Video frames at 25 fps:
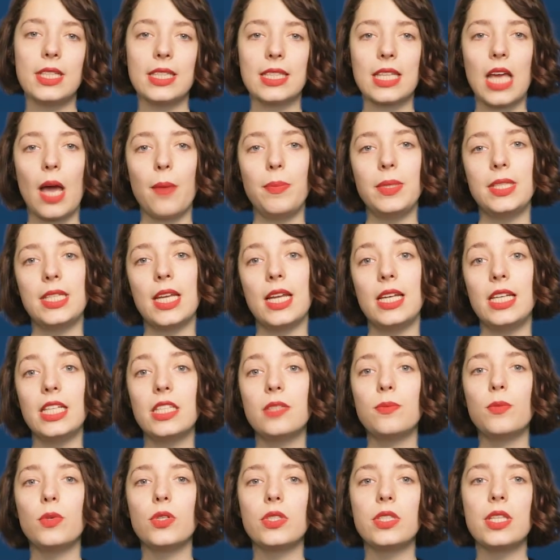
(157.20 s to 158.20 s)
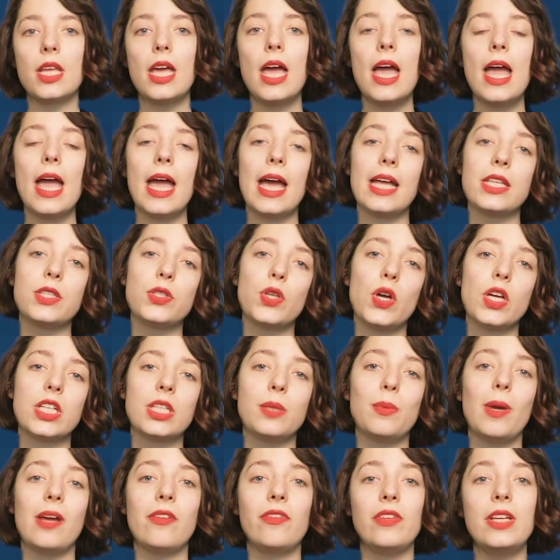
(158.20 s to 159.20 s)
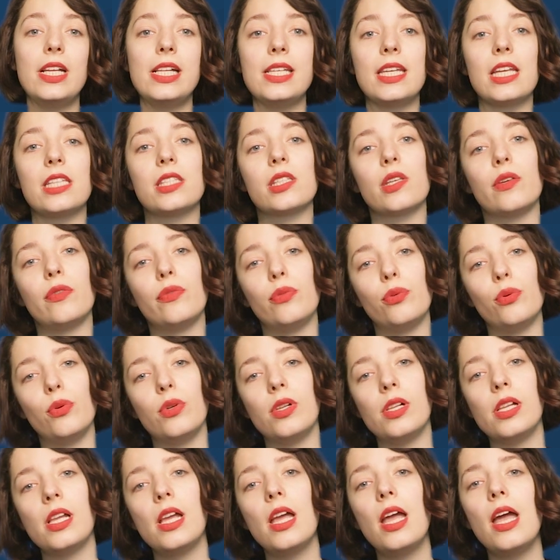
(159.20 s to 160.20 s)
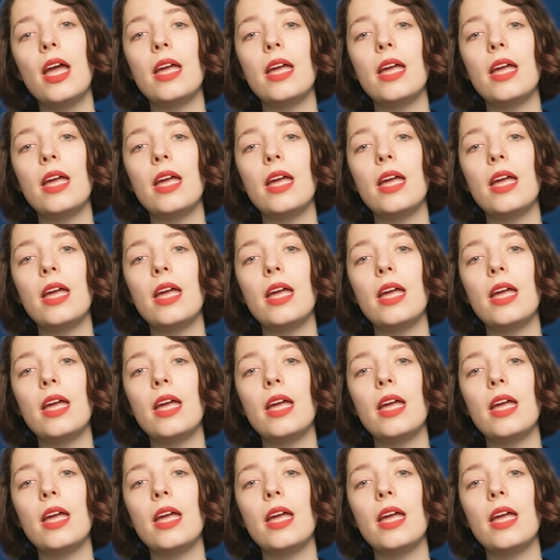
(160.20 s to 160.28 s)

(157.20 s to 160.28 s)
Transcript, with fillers: des Kapitalismus erzeugte bei vielen das Gefühl,